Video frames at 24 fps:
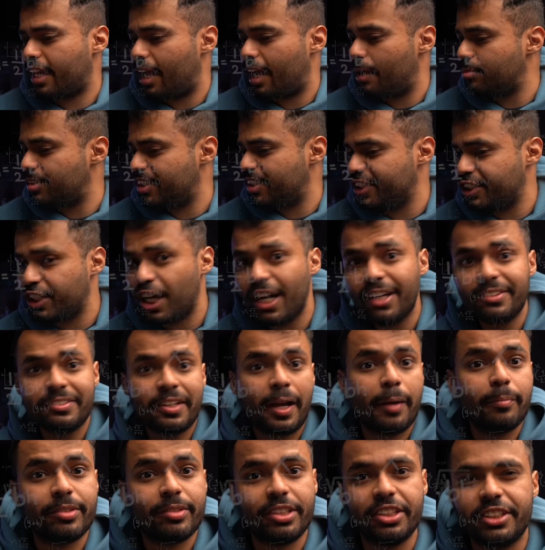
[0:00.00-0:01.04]
50 شخص
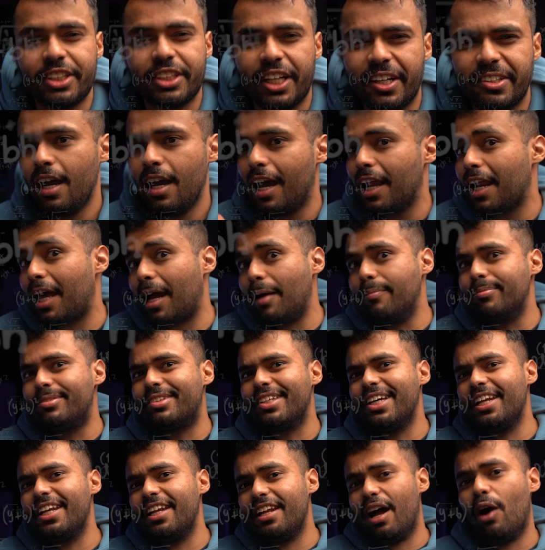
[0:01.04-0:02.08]
50 شخص، ال
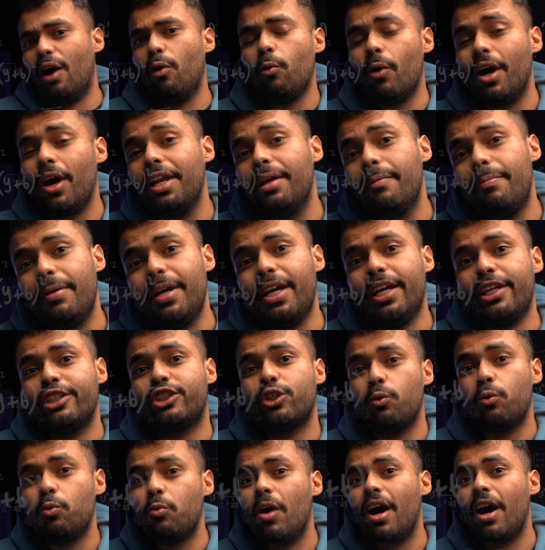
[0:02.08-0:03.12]
50 الأول يبيع
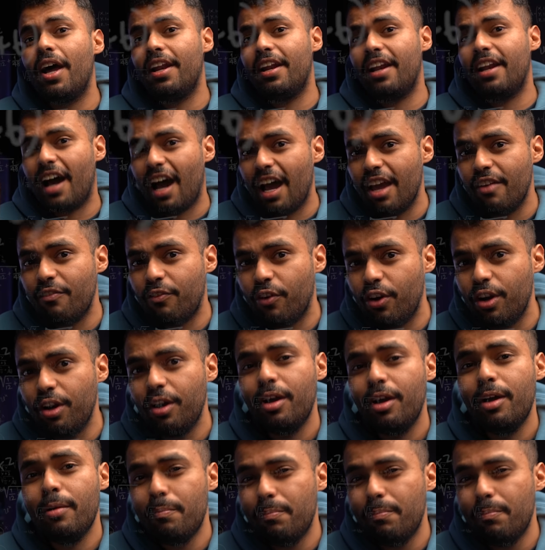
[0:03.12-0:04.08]
جوال الآيفون